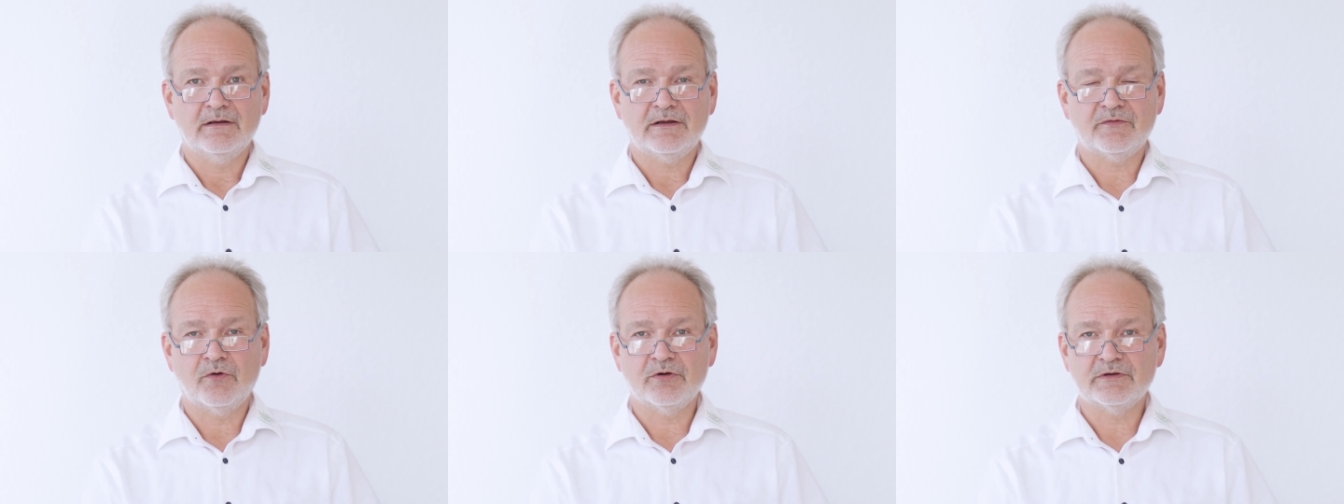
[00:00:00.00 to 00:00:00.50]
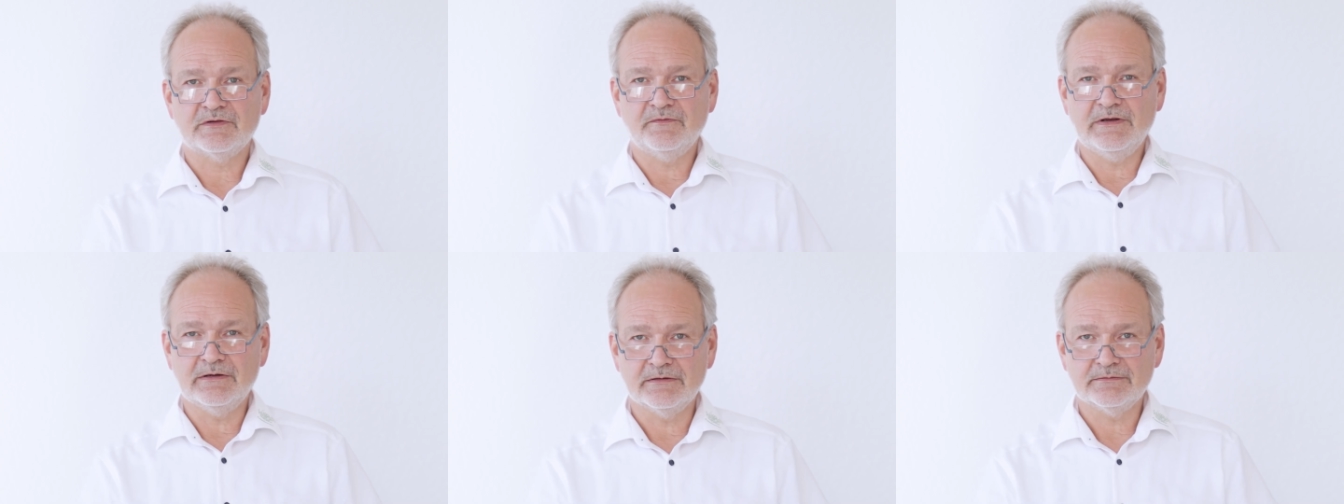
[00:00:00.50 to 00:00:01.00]
des Volkes
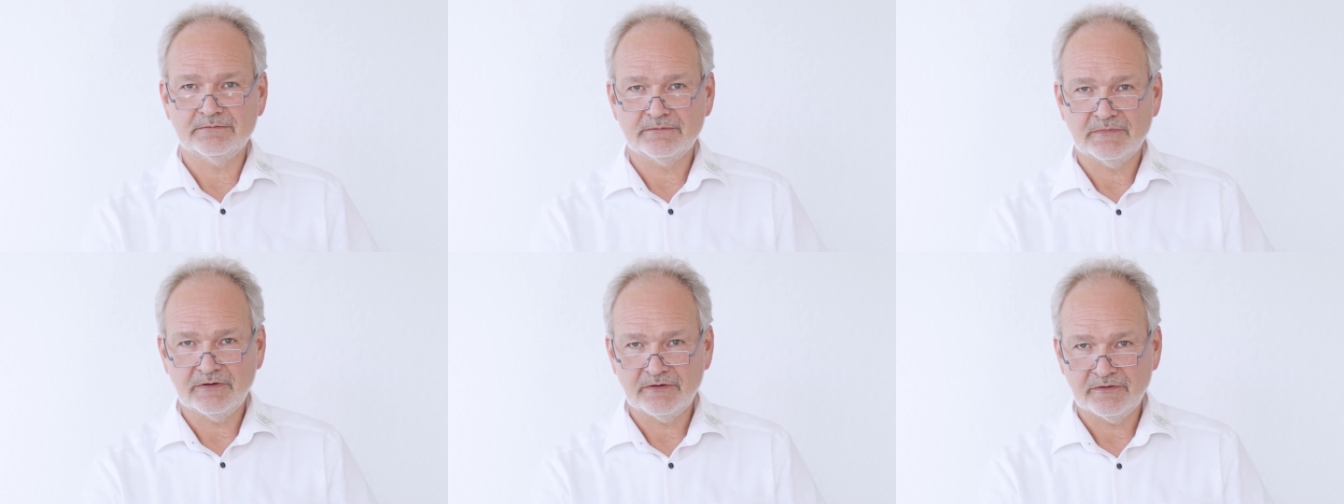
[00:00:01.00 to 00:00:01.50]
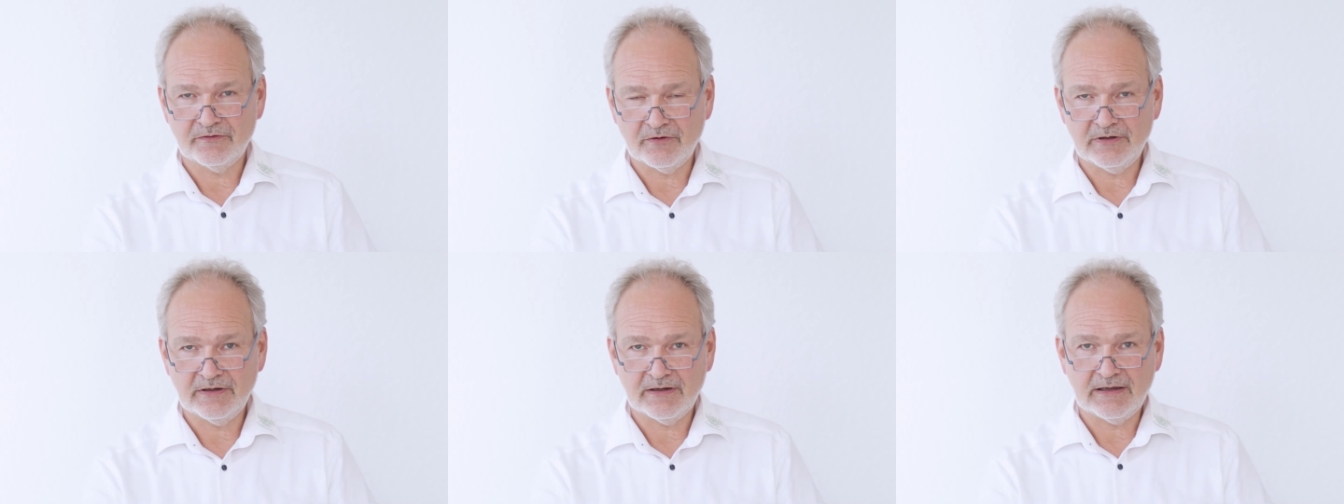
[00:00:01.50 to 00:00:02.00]
Wille
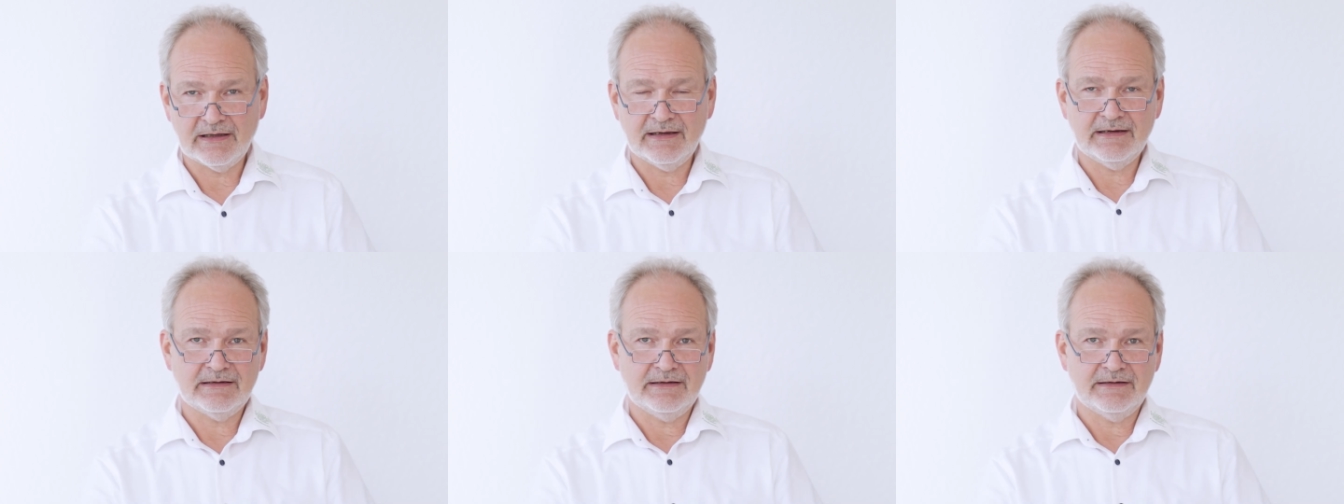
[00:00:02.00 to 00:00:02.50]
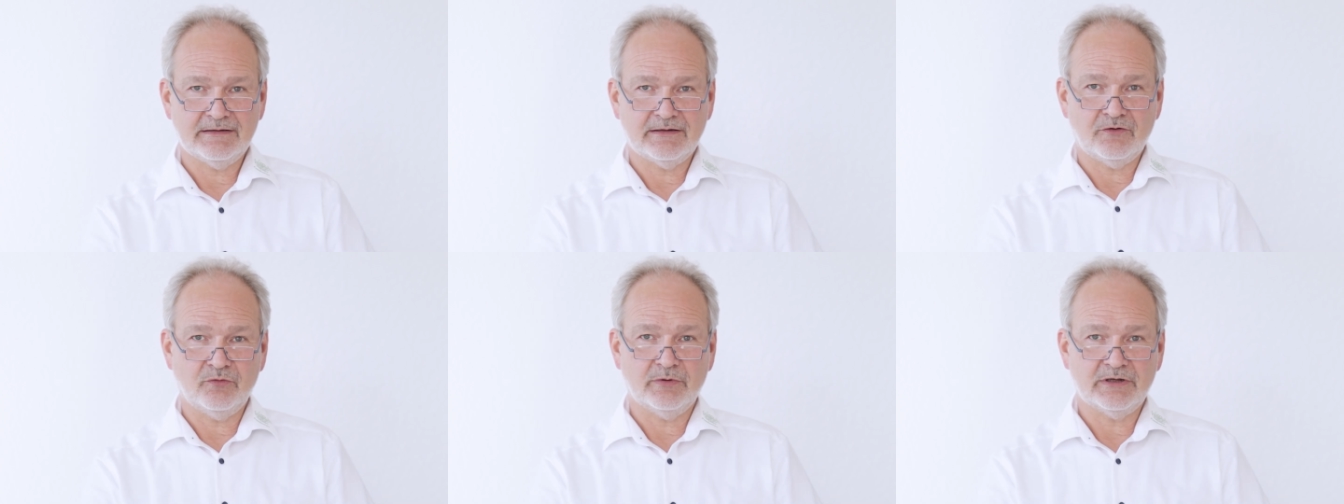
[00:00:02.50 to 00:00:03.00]
soll ja eigentlich
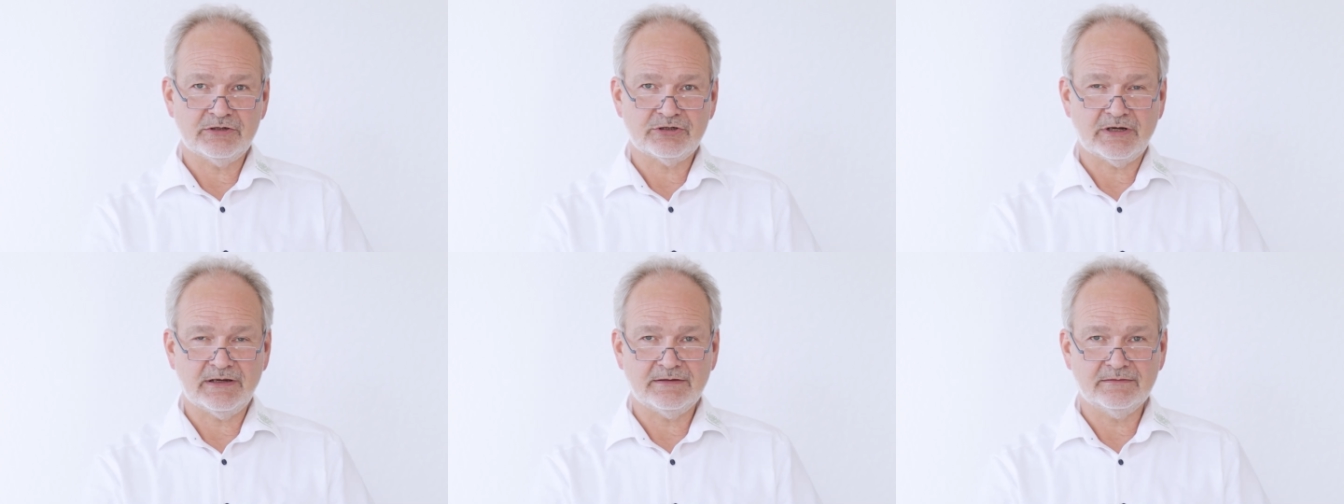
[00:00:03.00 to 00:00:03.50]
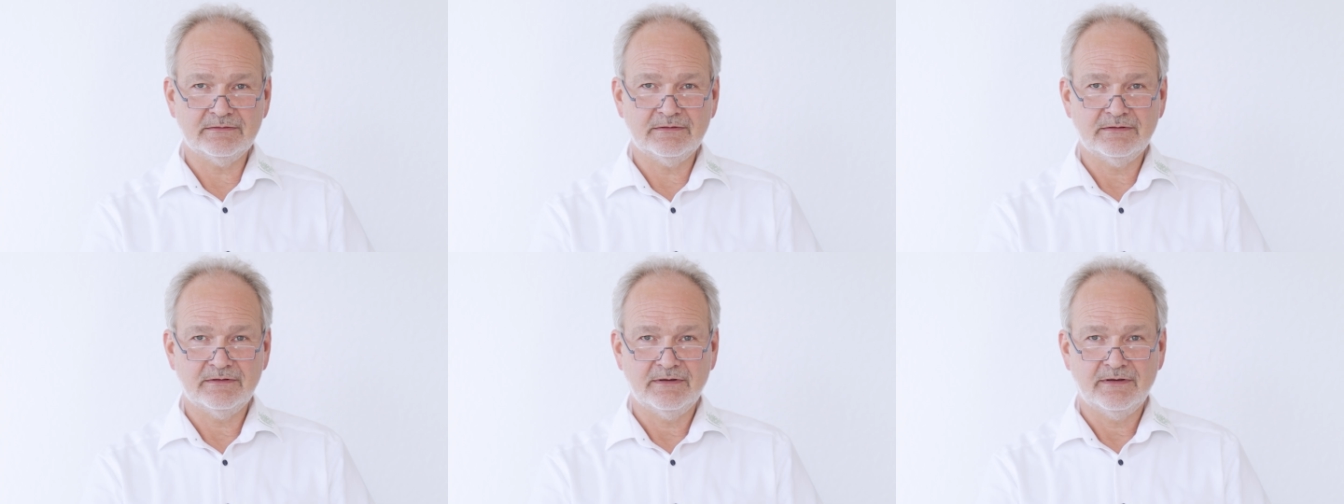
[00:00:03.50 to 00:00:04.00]
darüber entscheiden,
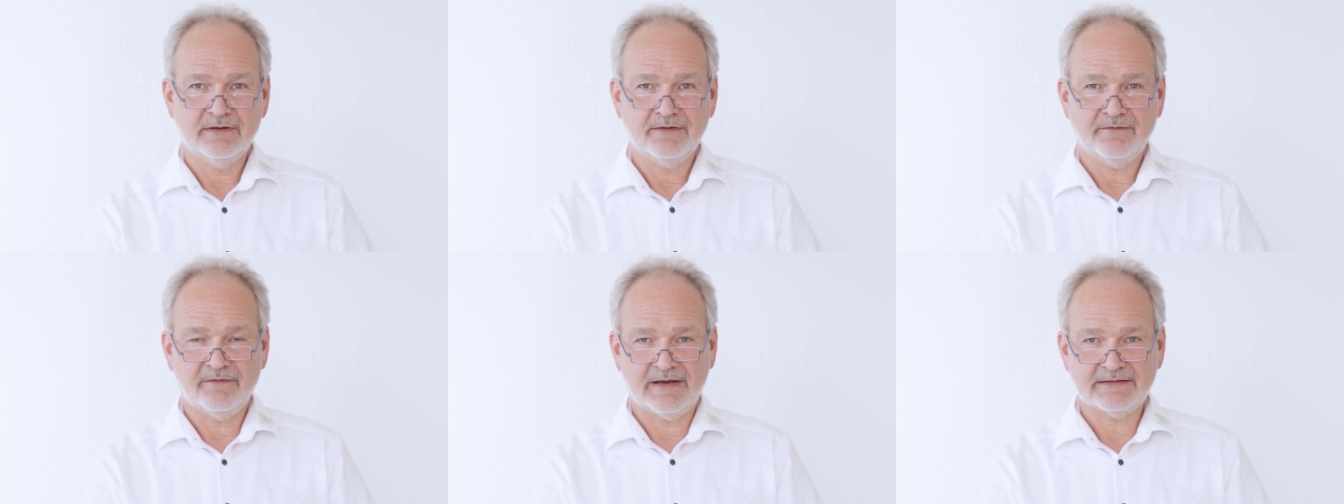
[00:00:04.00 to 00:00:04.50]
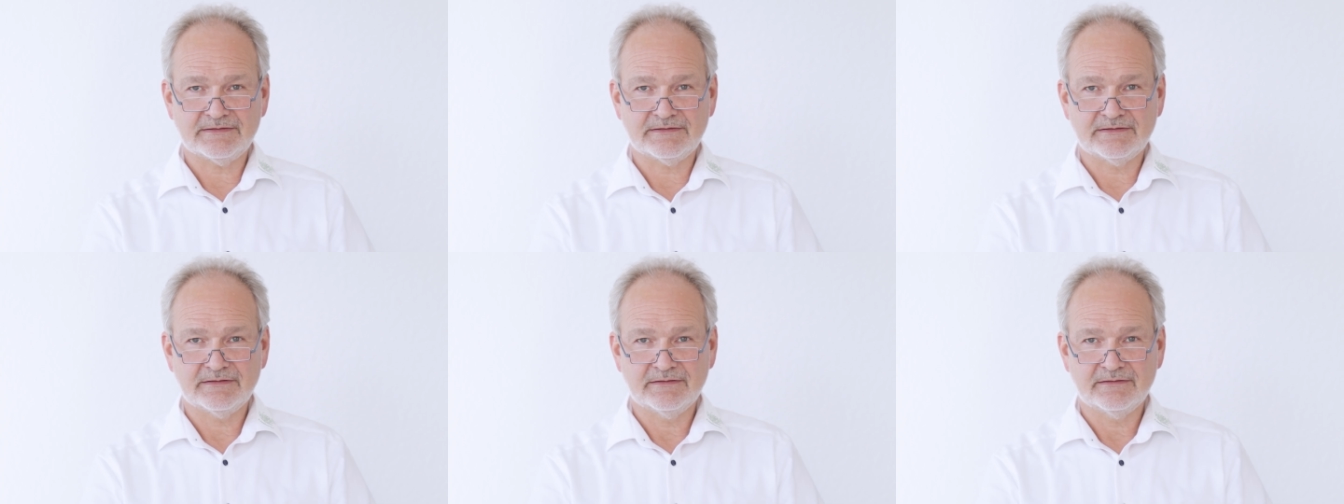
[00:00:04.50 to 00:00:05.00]

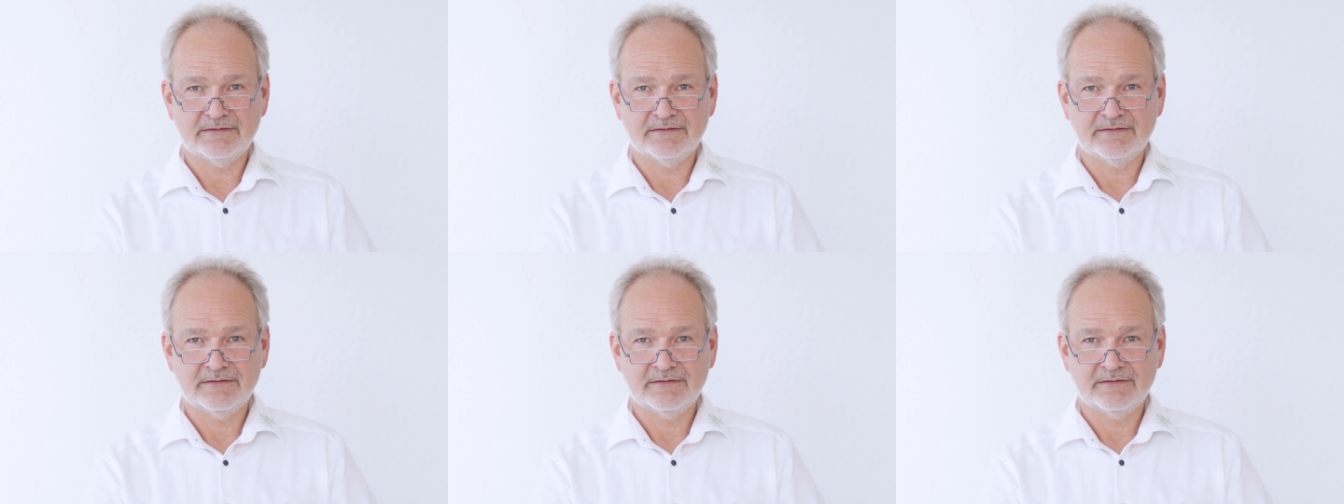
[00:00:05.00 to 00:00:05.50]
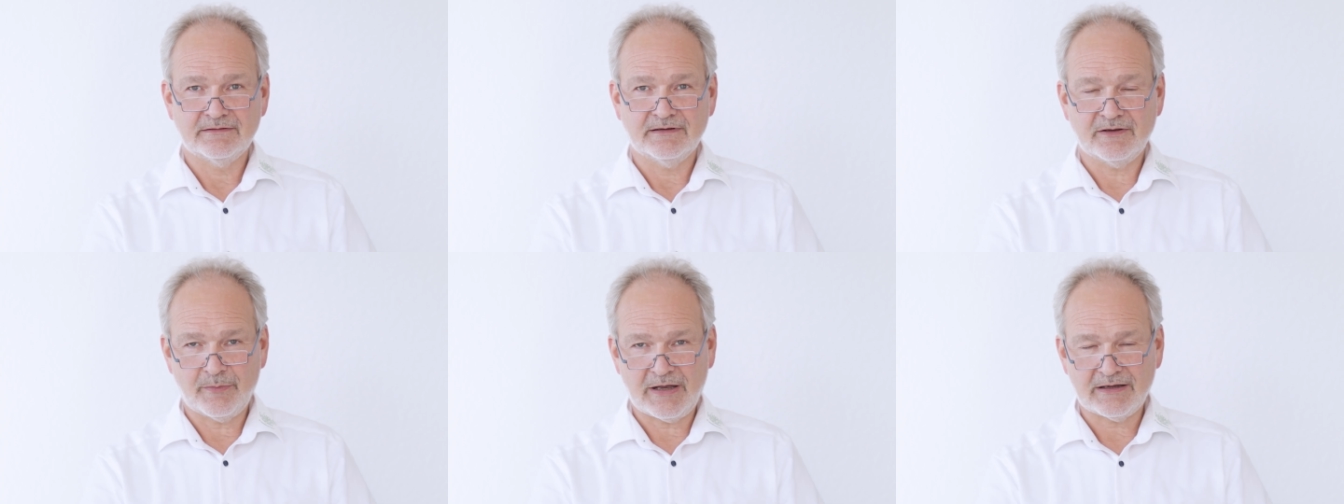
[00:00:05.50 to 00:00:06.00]
was
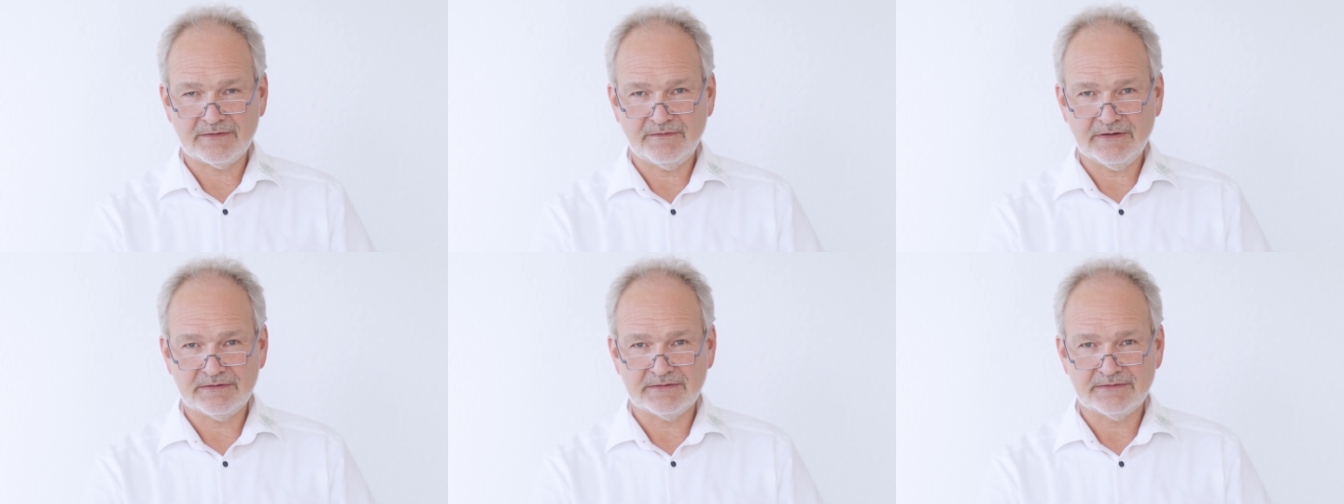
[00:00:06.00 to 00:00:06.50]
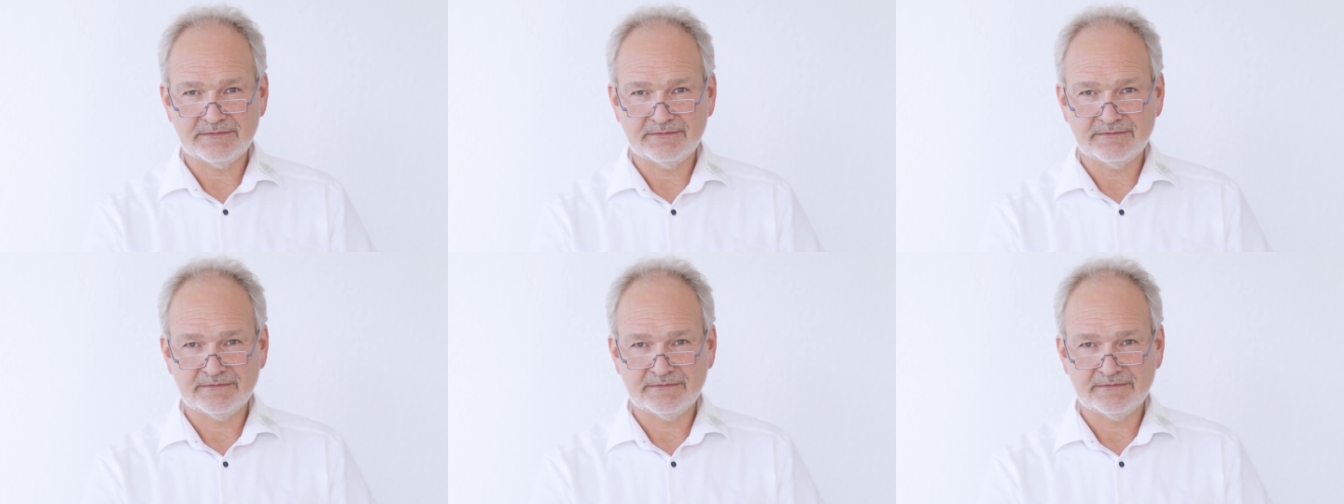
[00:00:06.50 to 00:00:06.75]
gemacht wird.